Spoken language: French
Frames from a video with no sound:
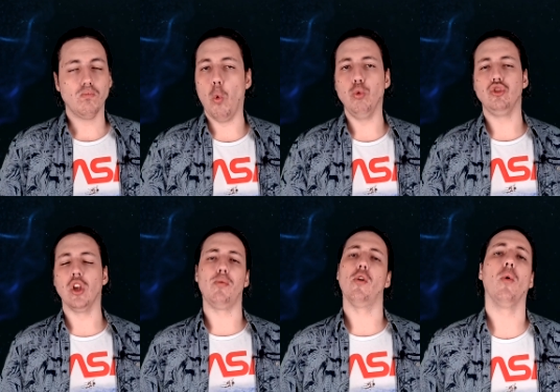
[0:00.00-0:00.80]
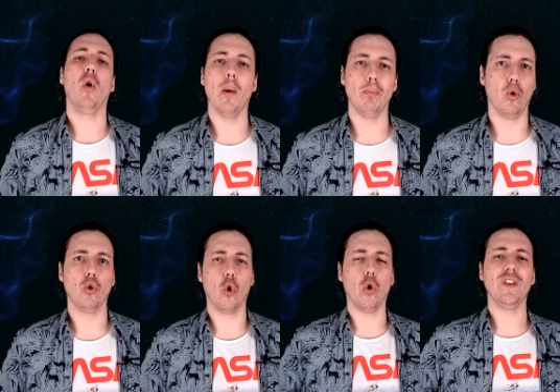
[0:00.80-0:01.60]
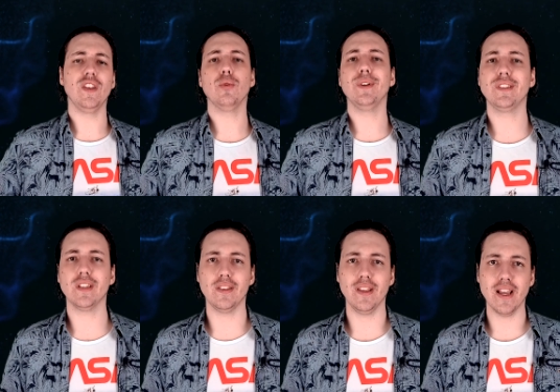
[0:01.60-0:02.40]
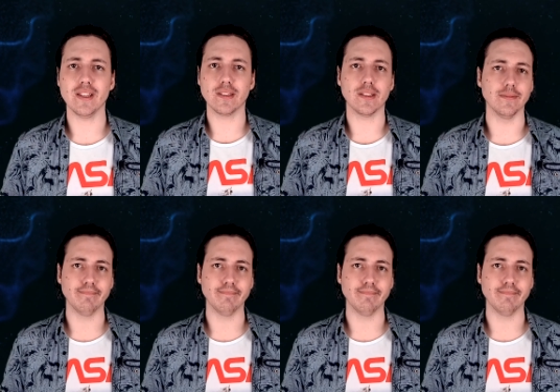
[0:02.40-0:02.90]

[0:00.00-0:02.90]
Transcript: Ou simplement un bon gros vaisseau extraterrestre